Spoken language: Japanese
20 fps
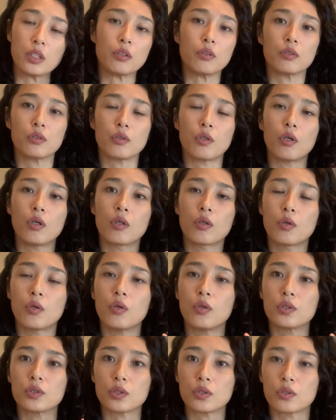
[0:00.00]
クルの
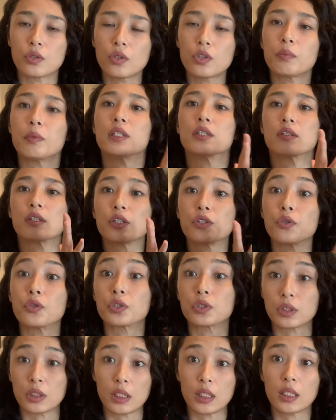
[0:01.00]
構造のまず一
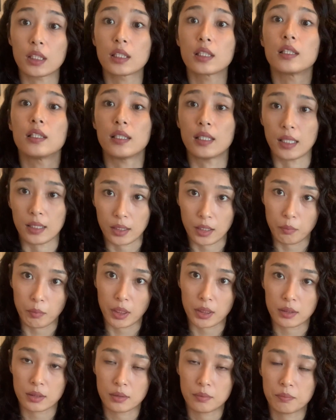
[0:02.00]
つになってま
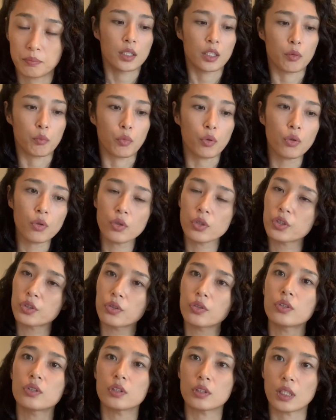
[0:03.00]
すでもう
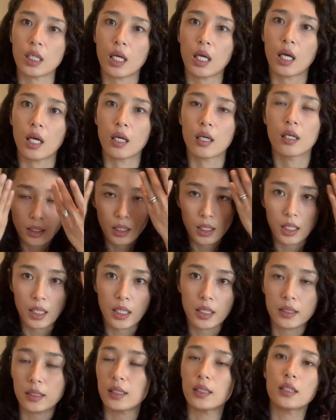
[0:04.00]
一つが
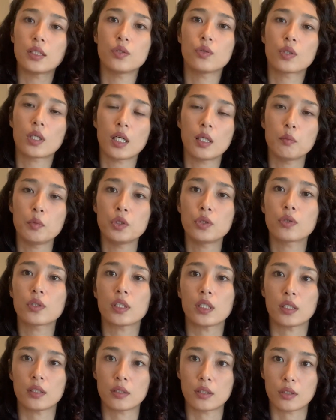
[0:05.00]
生えたての髪の
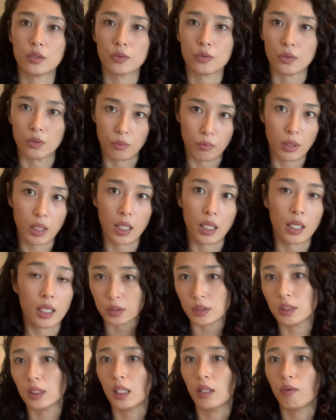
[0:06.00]
毛っていうのは
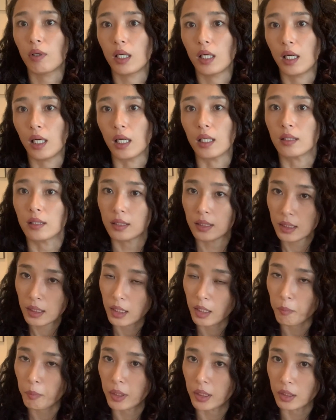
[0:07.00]
ツヤはあって
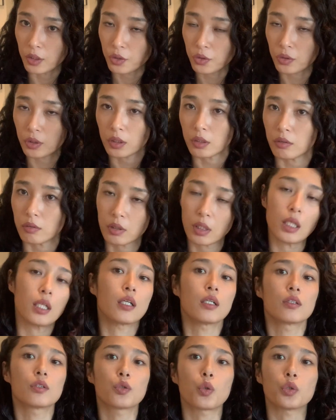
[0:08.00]
やっぱりキューティクルが
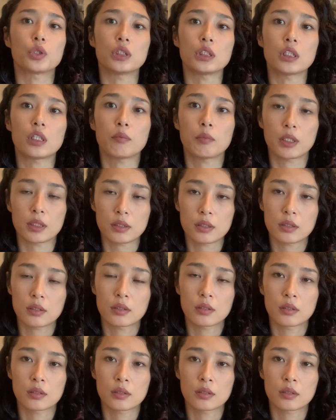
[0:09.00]
閉じてます